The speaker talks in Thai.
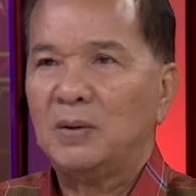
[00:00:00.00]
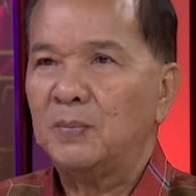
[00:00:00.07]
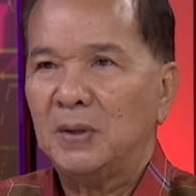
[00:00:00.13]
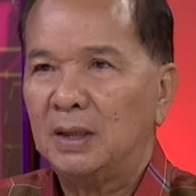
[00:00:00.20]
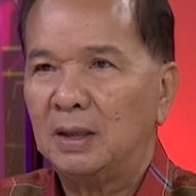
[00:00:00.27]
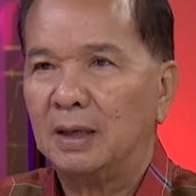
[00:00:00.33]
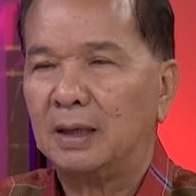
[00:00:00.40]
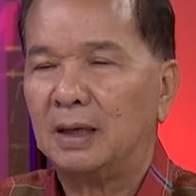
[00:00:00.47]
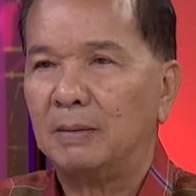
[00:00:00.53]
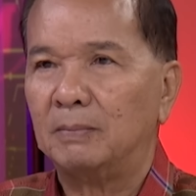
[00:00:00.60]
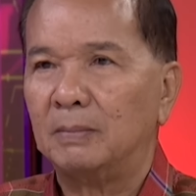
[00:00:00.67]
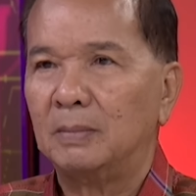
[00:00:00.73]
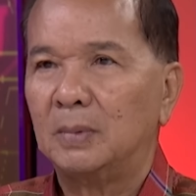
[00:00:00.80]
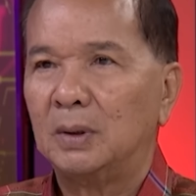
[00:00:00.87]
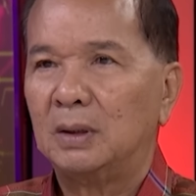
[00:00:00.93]
ไม่มีหรอกครับ
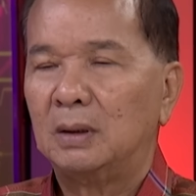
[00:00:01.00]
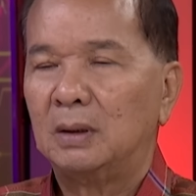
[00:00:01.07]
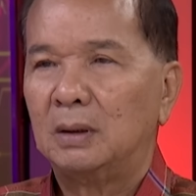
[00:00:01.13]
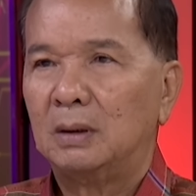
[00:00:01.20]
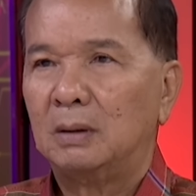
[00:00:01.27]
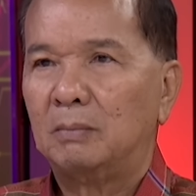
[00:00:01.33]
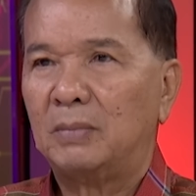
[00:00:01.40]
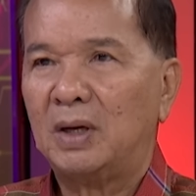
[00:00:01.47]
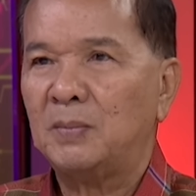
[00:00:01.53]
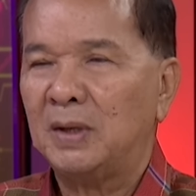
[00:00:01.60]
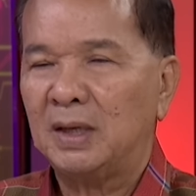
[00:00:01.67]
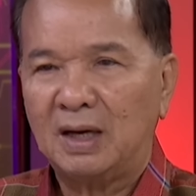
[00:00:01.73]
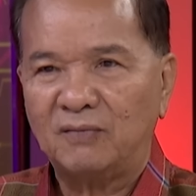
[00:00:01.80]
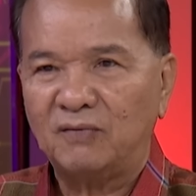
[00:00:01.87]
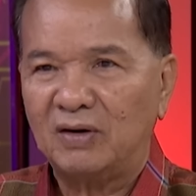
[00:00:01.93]
ไม่
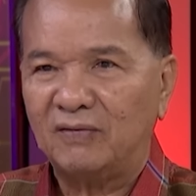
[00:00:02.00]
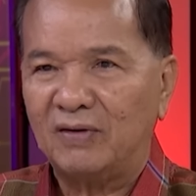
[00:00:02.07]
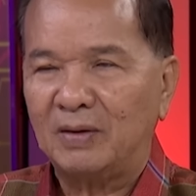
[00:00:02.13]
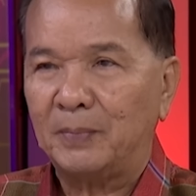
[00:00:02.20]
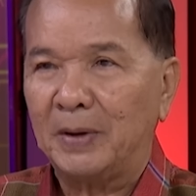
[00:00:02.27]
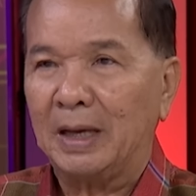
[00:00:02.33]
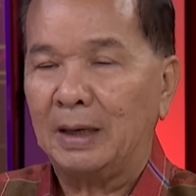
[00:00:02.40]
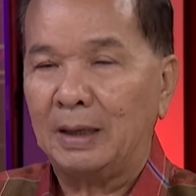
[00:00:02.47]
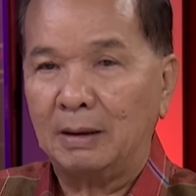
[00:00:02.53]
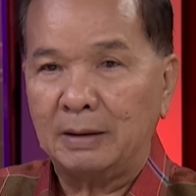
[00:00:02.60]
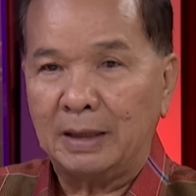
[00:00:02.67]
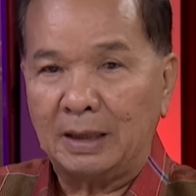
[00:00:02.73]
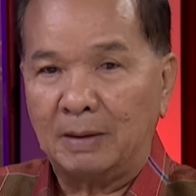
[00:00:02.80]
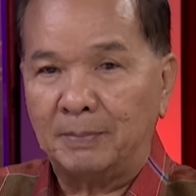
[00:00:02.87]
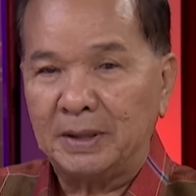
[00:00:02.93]
มีคำว่าวางแผนแล้
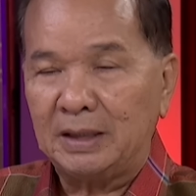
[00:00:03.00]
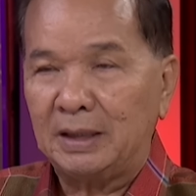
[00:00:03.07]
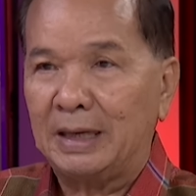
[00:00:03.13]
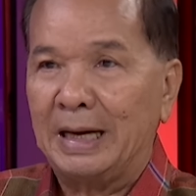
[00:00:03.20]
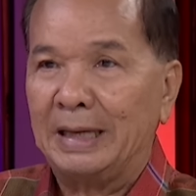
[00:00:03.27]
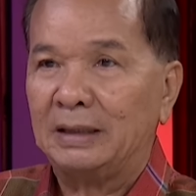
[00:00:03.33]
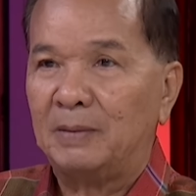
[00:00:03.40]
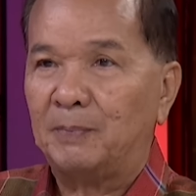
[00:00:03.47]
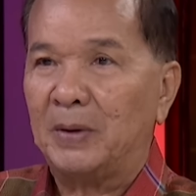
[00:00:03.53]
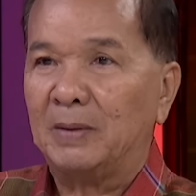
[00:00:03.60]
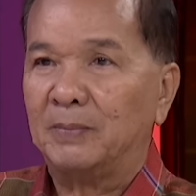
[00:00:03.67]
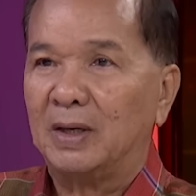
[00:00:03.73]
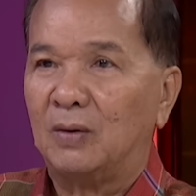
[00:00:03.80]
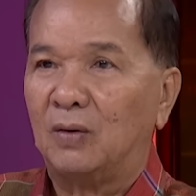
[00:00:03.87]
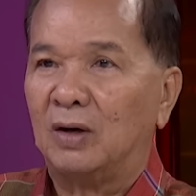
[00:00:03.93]
วในกรรมธิการที่เป็
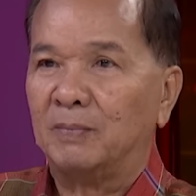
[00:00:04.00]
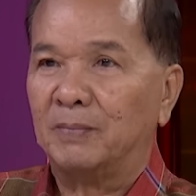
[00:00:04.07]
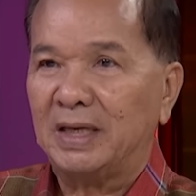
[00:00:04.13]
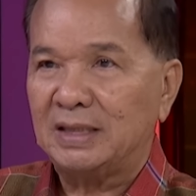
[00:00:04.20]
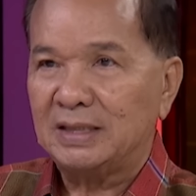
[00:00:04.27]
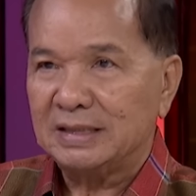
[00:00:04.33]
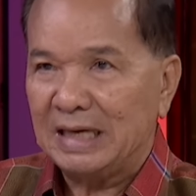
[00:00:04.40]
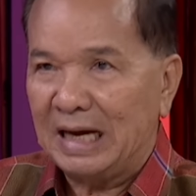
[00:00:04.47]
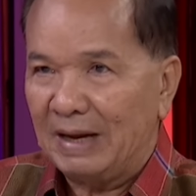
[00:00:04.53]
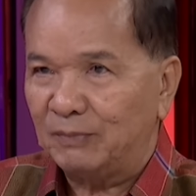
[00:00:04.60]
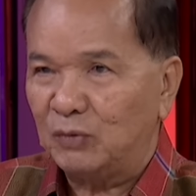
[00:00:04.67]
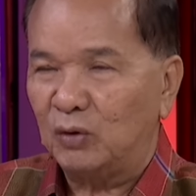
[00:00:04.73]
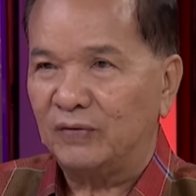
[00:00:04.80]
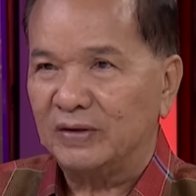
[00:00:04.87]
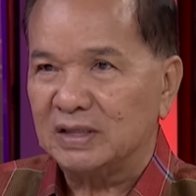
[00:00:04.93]
นมาก่อนไม่ทราบ
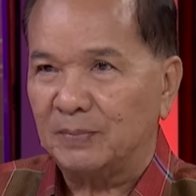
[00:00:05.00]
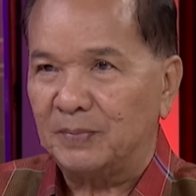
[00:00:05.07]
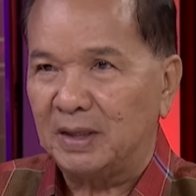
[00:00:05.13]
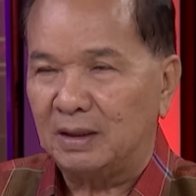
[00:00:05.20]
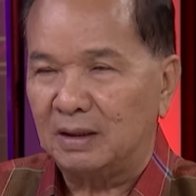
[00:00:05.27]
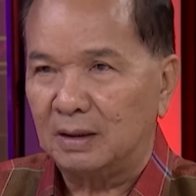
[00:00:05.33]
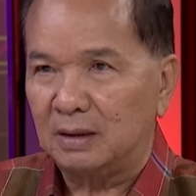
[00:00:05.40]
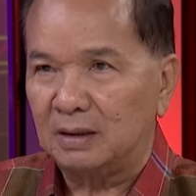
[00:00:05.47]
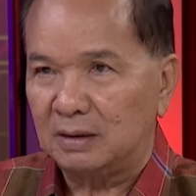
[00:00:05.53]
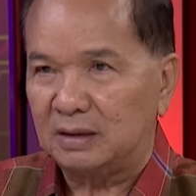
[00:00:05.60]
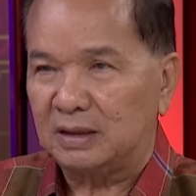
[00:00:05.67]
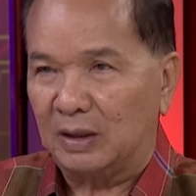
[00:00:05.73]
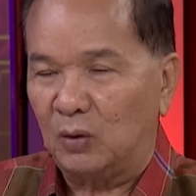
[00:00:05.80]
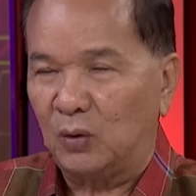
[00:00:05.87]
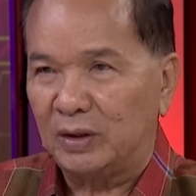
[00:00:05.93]
ด้วยว่า
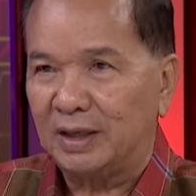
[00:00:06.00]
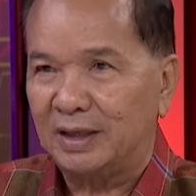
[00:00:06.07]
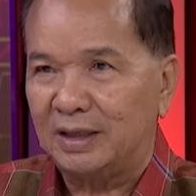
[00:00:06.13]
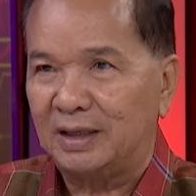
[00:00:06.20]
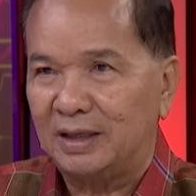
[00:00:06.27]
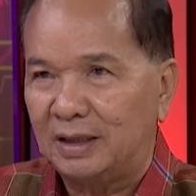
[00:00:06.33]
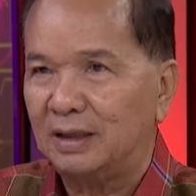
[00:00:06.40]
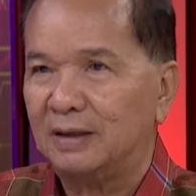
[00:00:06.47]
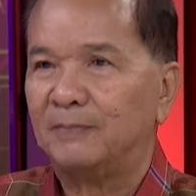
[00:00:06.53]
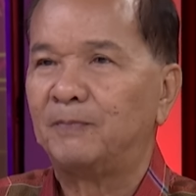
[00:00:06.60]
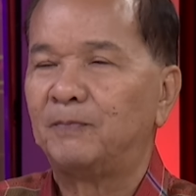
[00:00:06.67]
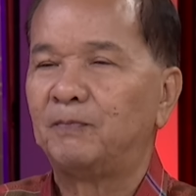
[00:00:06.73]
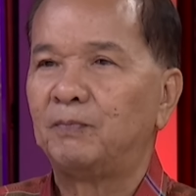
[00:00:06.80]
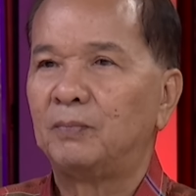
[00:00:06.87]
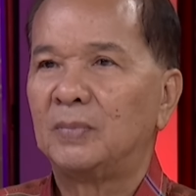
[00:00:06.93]
จะโดนคดีนี้
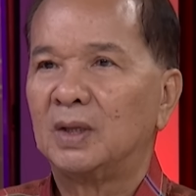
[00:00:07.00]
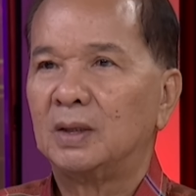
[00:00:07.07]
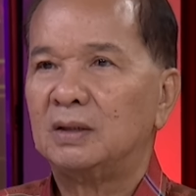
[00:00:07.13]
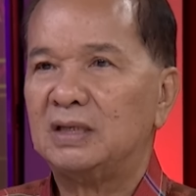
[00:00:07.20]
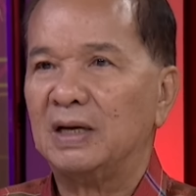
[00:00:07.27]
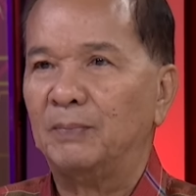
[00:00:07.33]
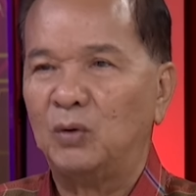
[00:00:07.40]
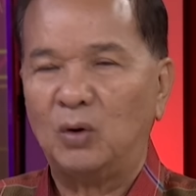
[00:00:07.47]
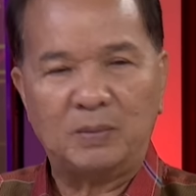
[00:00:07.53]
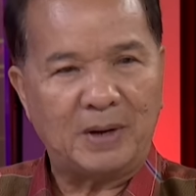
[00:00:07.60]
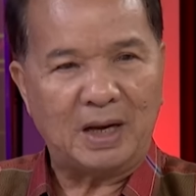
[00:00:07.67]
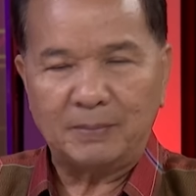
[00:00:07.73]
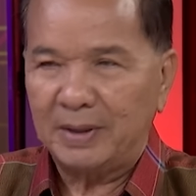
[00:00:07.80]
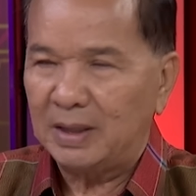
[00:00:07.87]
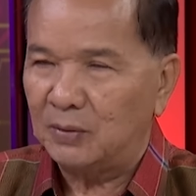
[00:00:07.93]
จำนวน
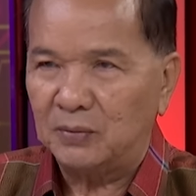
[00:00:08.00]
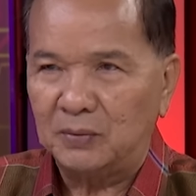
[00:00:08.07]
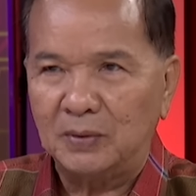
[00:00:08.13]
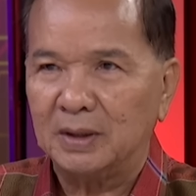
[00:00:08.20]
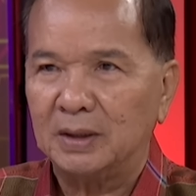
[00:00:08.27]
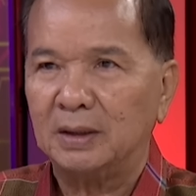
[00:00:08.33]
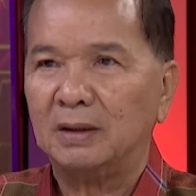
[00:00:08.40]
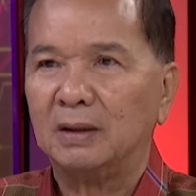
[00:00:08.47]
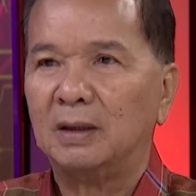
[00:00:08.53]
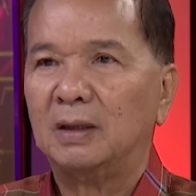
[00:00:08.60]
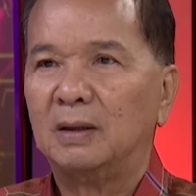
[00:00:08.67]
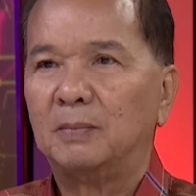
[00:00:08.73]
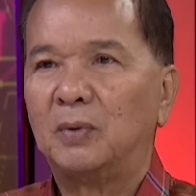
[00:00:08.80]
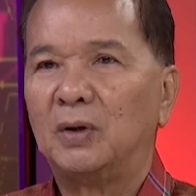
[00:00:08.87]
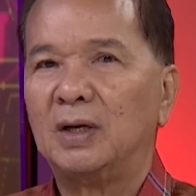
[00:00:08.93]
มากไม่รู้เลย
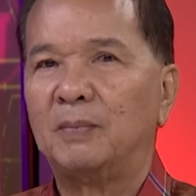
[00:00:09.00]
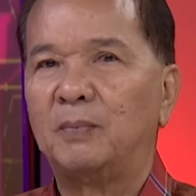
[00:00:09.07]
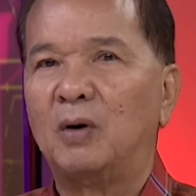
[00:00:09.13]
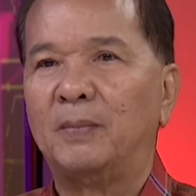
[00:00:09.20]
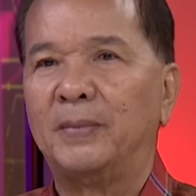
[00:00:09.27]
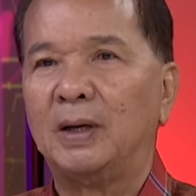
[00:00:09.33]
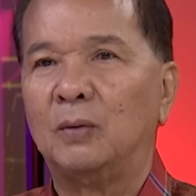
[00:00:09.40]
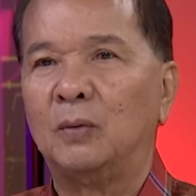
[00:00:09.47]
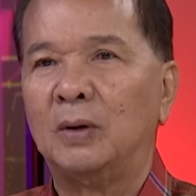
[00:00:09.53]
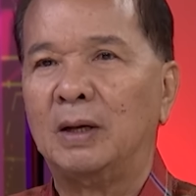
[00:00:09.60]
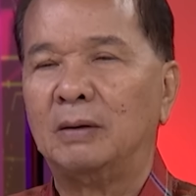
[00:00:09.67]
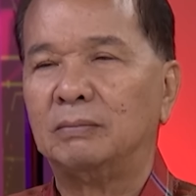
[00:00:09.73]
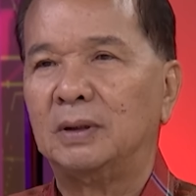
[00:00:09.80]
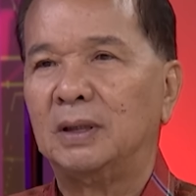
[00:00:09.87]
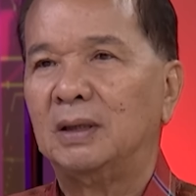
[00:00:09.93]
เพราะฉะนั้นพอมันรู้
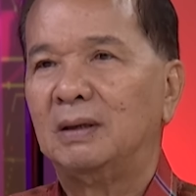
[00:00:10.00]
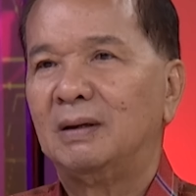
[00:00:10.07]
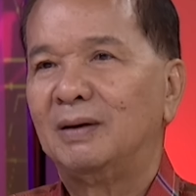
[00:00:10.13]
แล้ว